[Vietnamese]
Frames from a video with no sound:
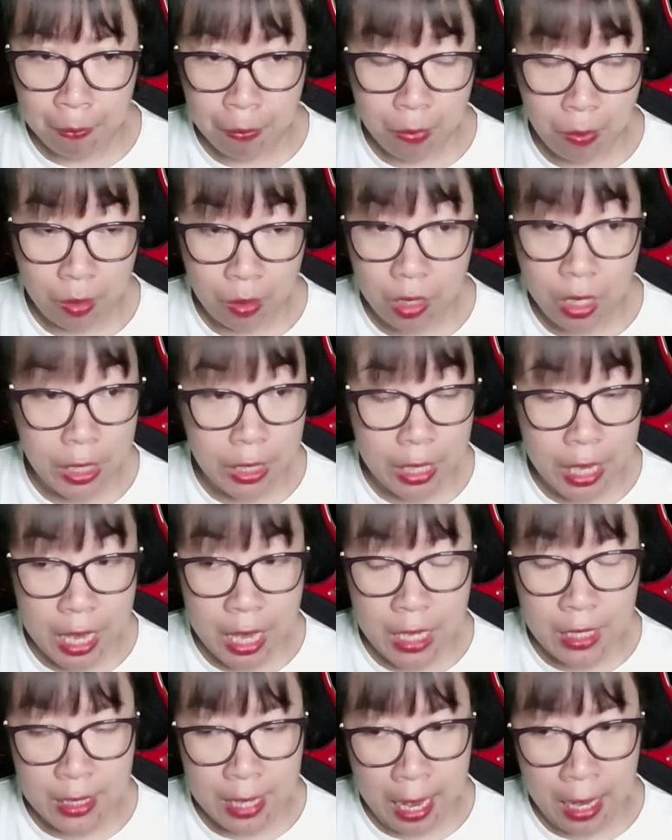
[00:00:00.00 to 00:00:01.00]
Ngươi
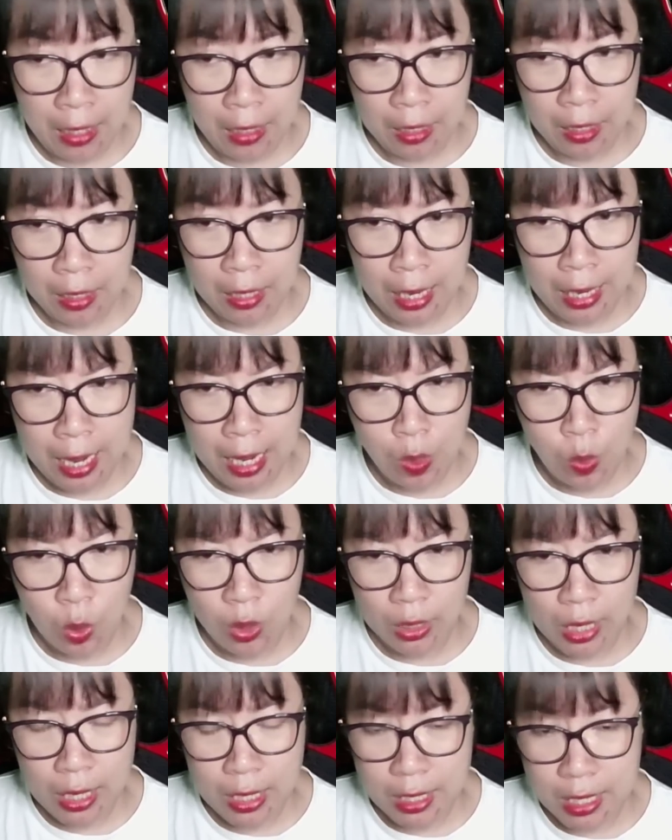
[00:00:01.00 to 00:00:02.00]
nghĩ rằng khả năng của
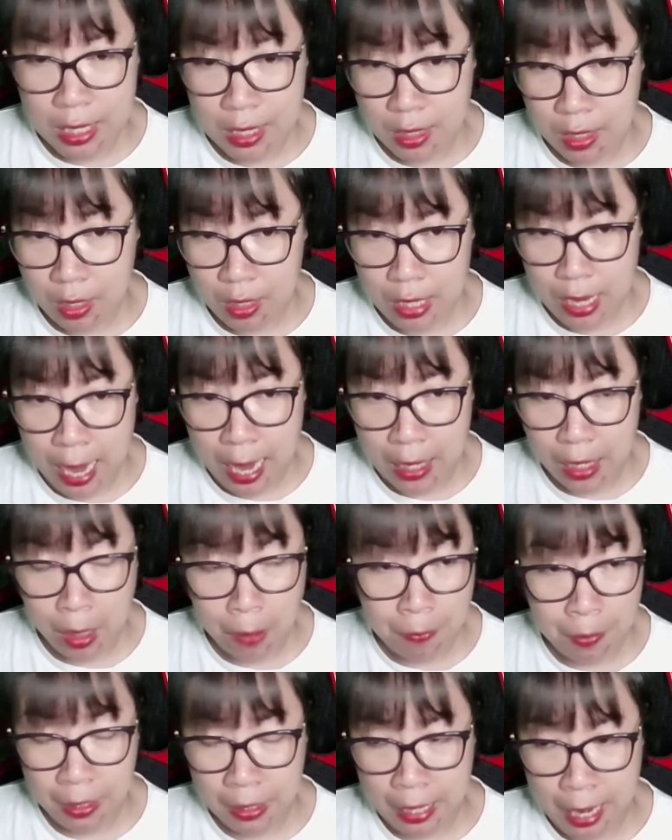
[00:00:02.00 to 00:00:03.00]
ta chỉ giới hạn
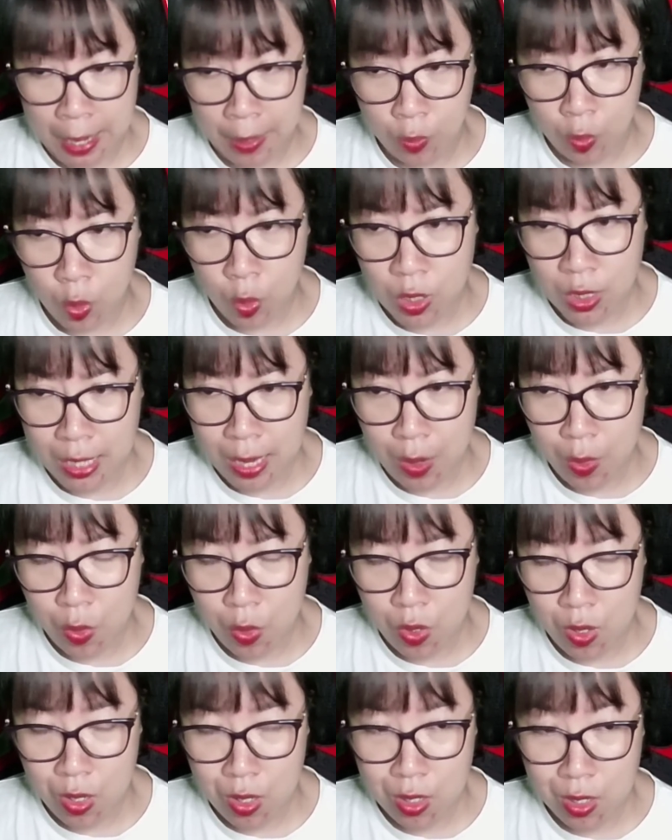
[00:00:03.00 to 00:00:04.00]
ở việc này thôi sao?
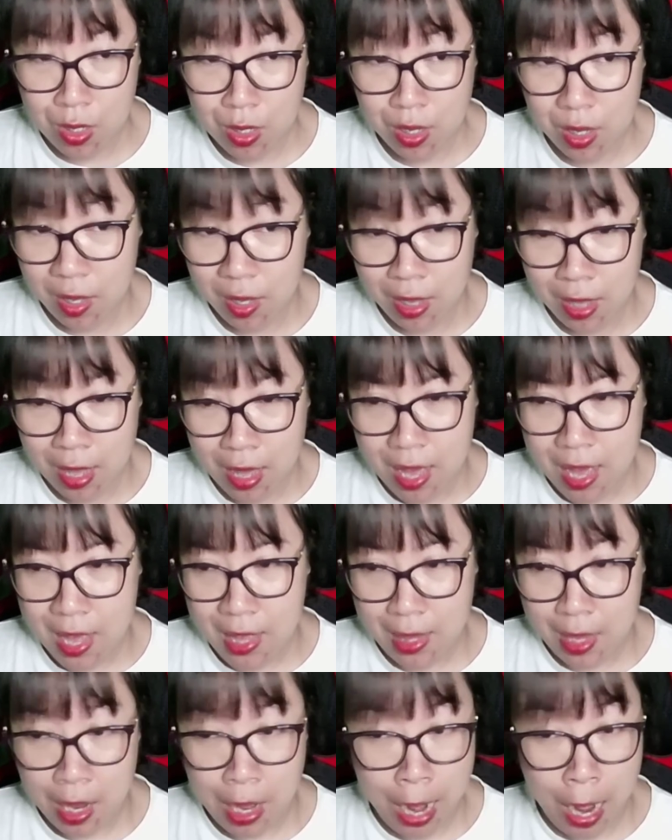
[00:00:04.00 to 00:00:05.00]

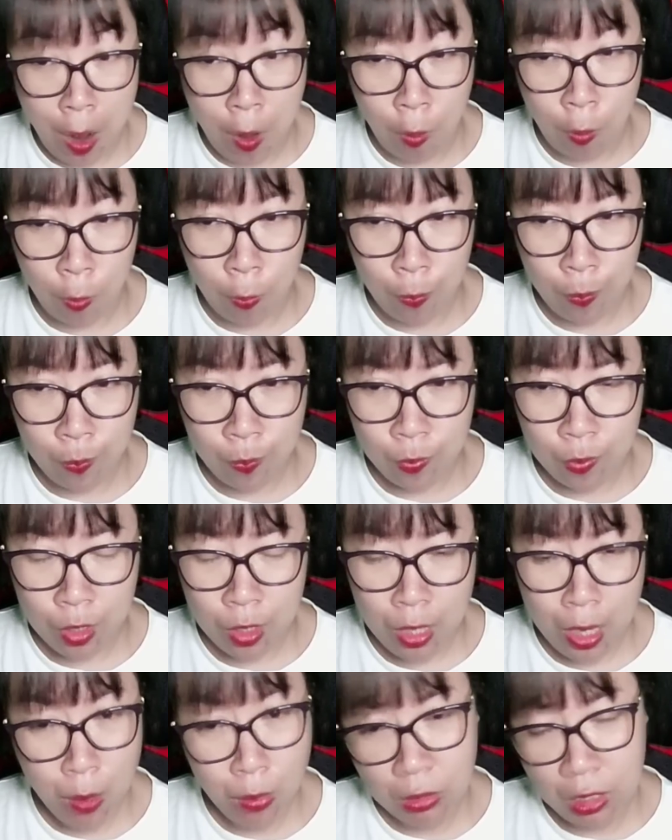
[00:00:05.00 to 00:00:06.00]
Thế nào?
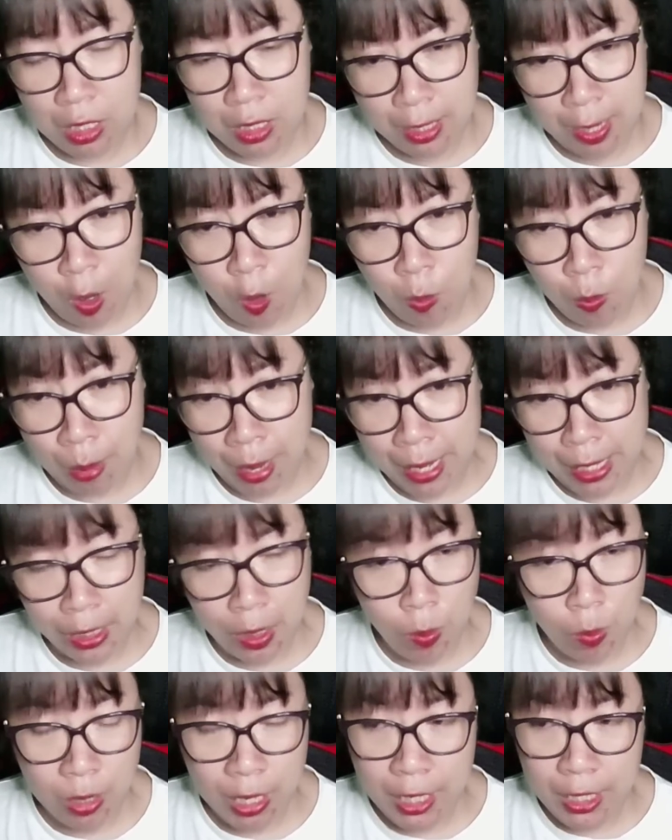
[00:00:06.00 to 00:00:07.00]
Long tử cao mày
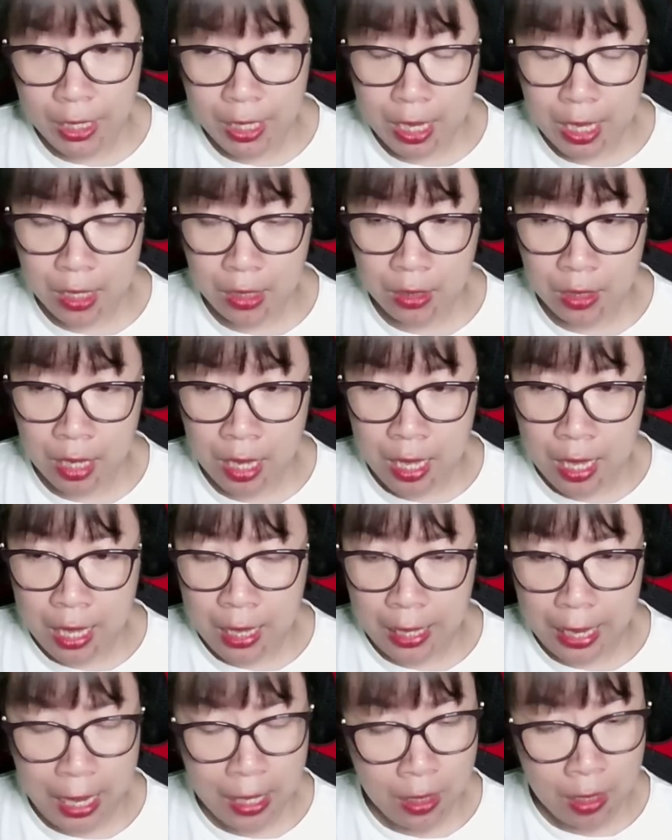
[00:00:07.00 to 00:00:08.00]
không lên tiếng,
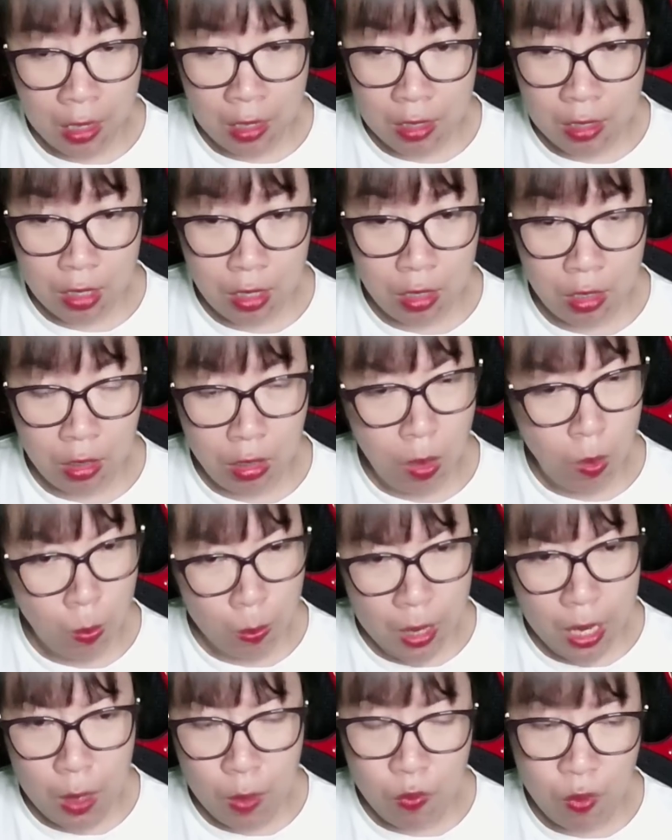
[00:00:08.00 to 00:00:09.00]
gã thực sự không
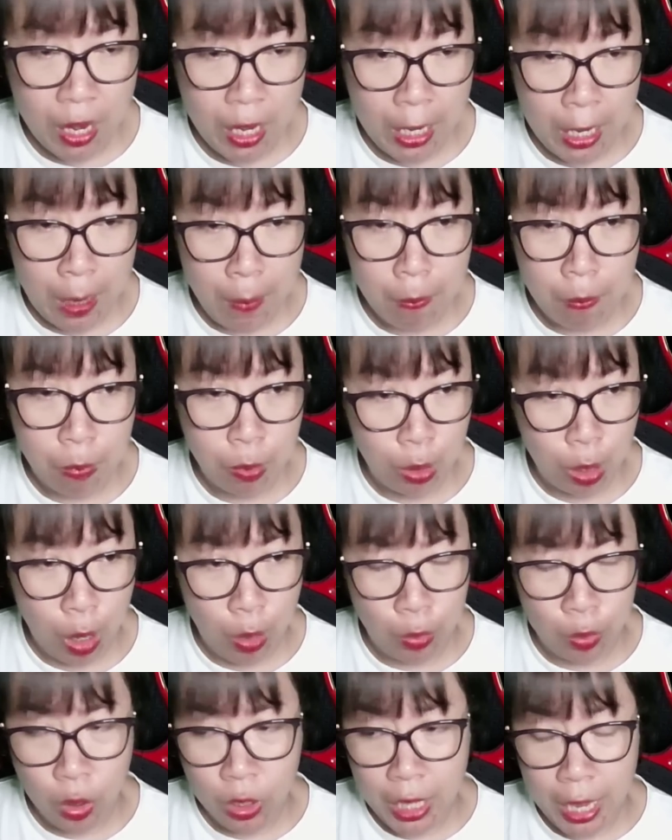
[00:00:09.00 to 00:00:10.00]
biết Phan Lâm
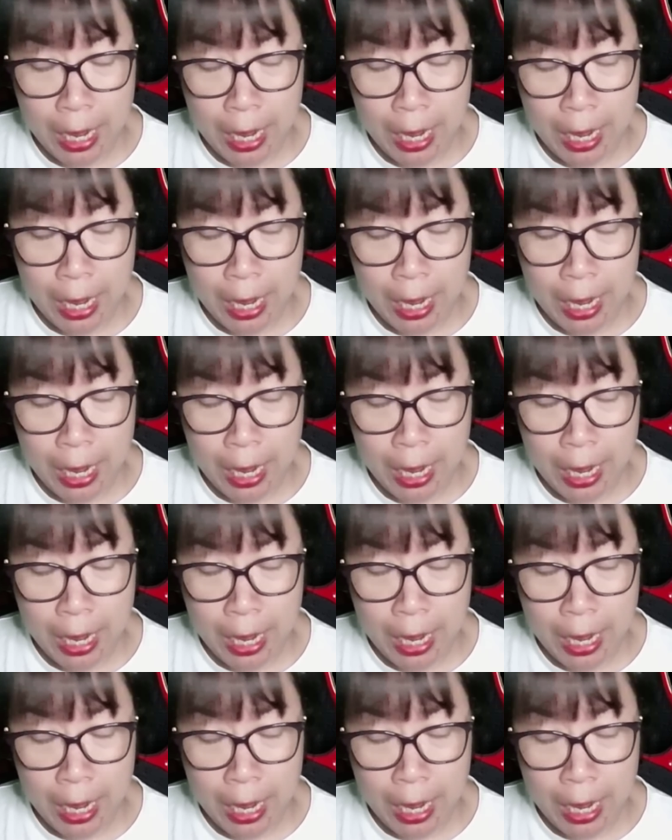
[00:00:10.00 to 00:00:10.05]
còn có thể